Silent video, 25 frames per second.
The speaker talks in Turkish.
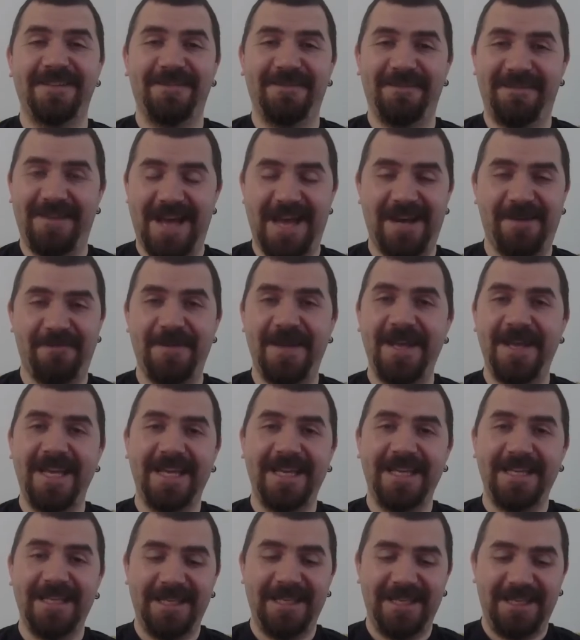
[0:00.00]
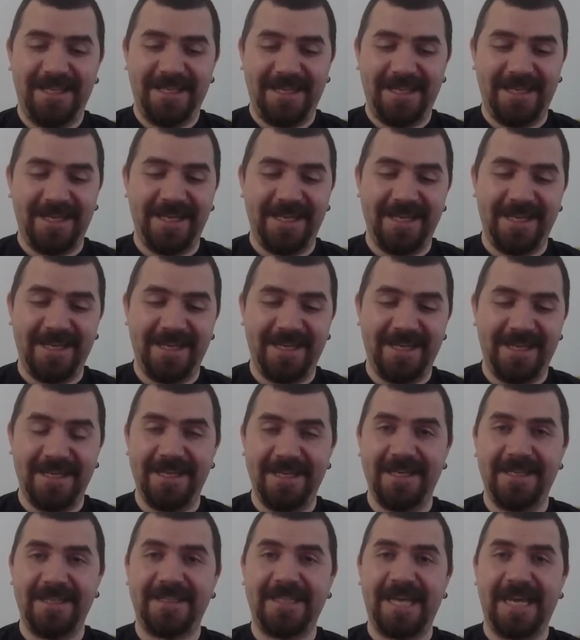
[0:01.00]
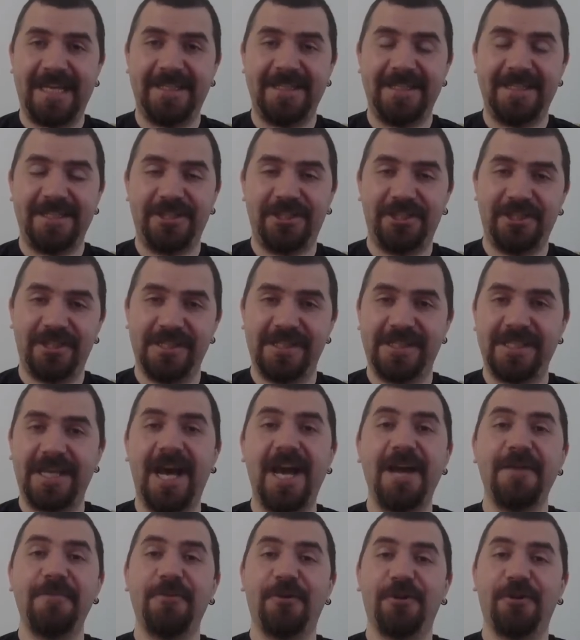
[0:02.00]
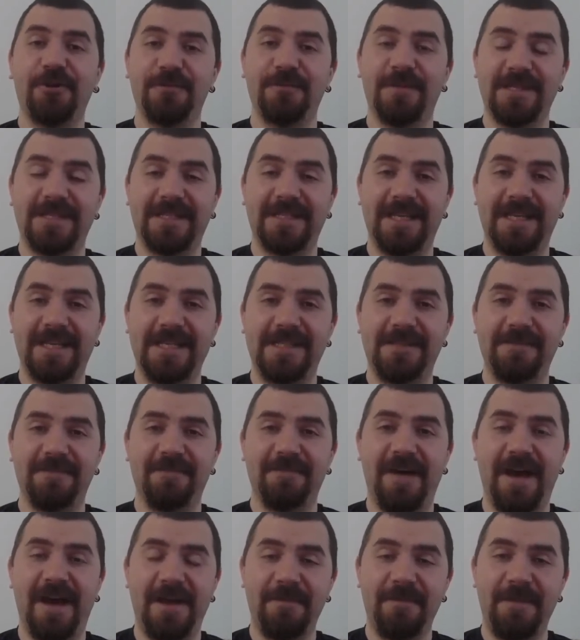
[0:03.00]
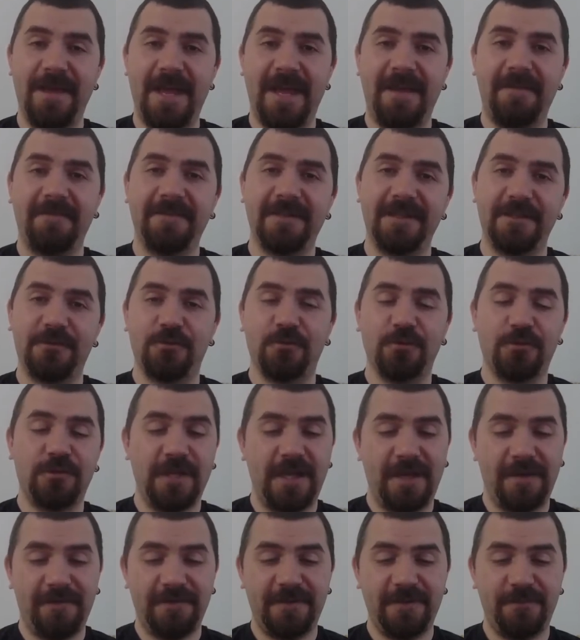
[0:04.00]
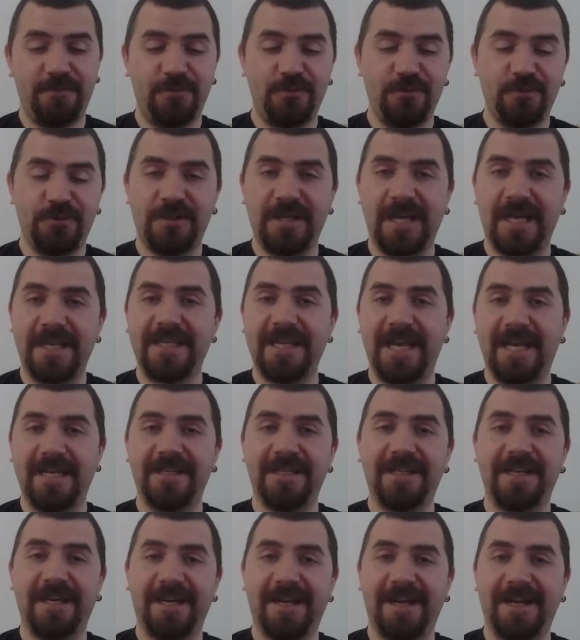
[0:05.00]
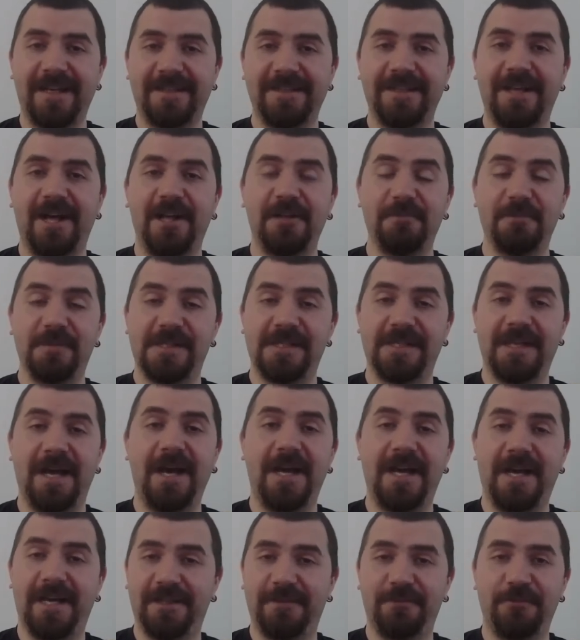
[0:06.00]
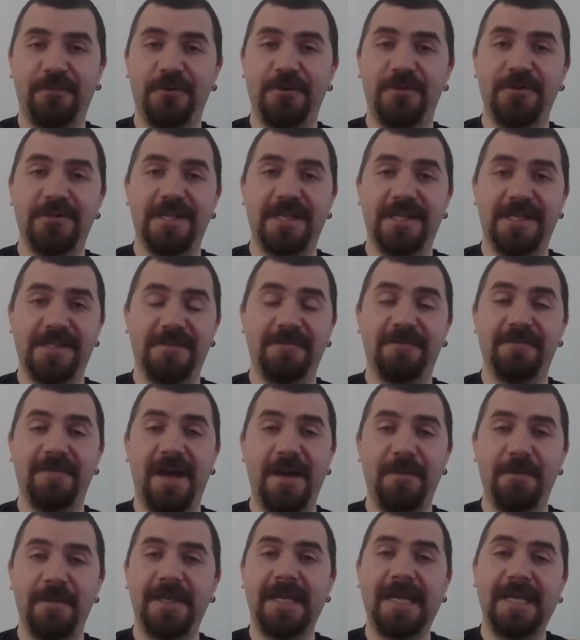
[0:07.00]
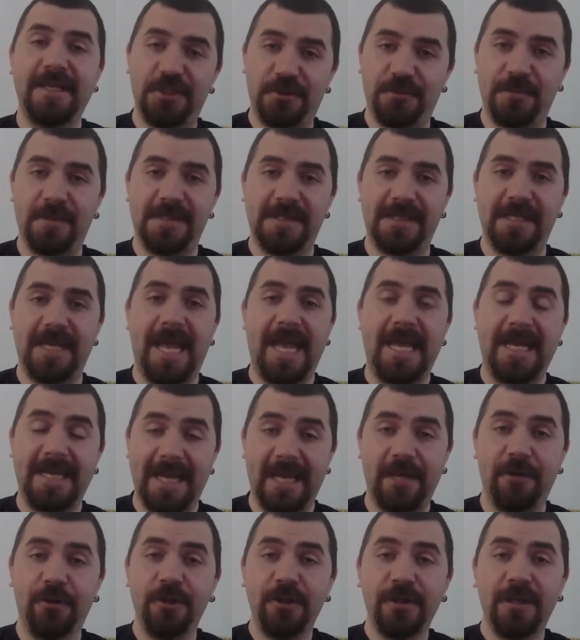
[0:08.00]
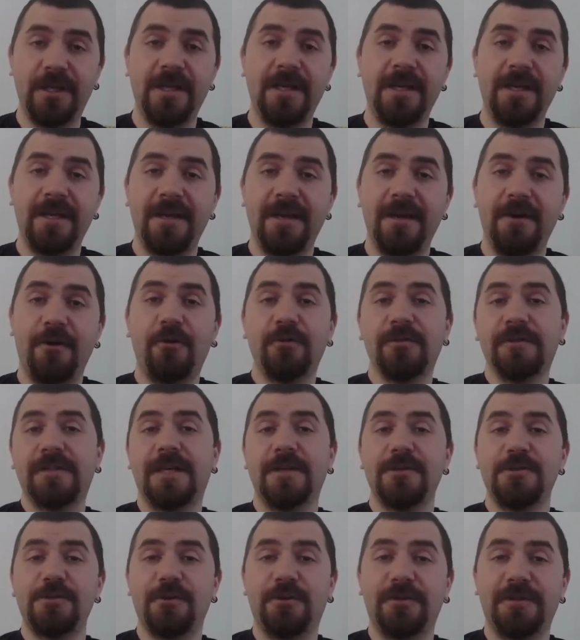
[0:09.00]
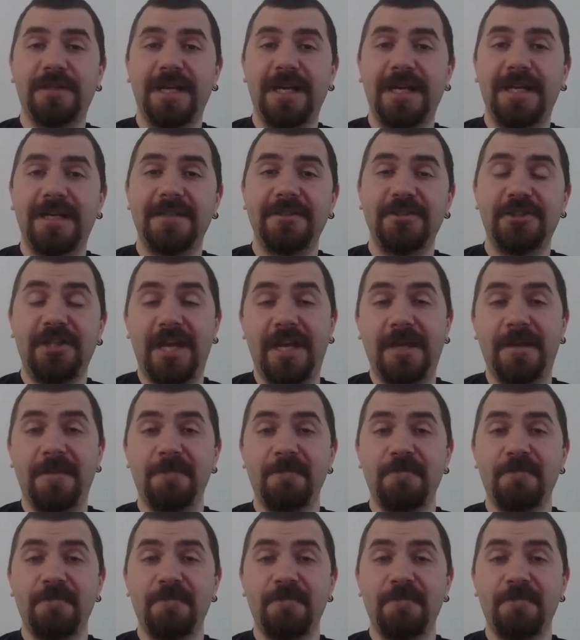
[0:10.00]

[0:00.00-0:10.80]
verme e, kendi işinin sahibi olmasına izin verme, evde tut, evde büyürken kendi kararını almasına hayatı boyunca izin verme, gelişmesine engel ol. Ondan sonra şey